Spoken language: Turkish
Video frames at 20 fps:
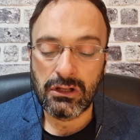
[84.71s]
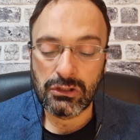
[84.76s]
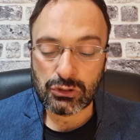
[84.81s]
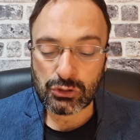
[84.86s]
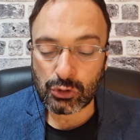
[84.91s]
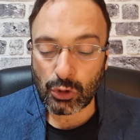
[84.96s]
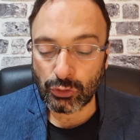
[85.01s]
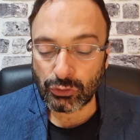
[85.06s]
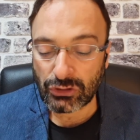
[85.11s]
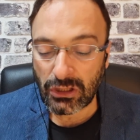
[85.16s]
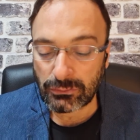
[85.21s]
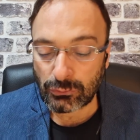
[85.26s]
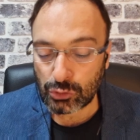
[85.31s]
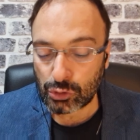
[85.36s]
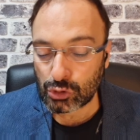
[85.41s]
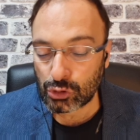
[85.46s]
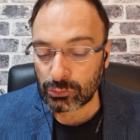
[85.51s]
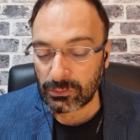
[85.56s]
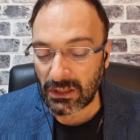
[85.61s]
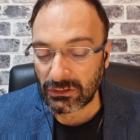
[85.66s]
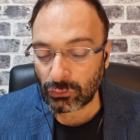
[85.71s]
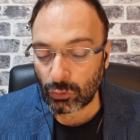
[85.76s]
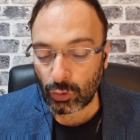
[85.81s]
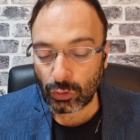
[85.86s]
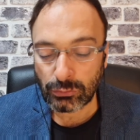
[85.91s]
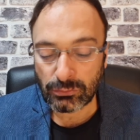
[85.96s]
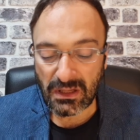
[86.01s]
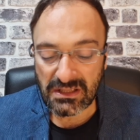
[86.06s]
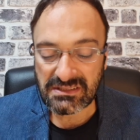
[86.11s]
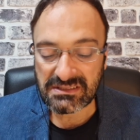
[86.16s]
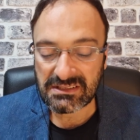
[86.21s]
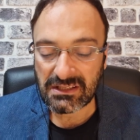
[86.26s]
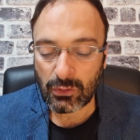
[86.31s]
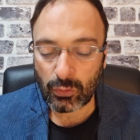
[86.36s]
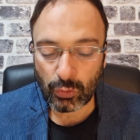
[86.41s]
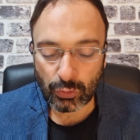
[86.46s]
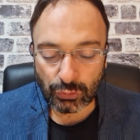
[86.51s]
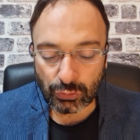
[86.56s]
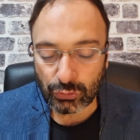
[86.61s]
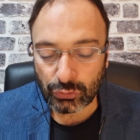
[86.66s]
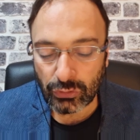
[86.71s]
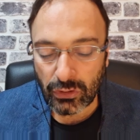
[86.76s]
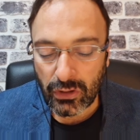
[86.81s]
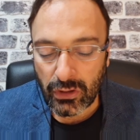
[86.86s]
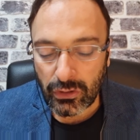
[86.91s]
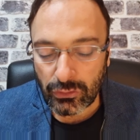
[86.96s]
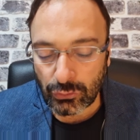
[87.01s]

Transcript: Sonra Müslüman olmazsa onu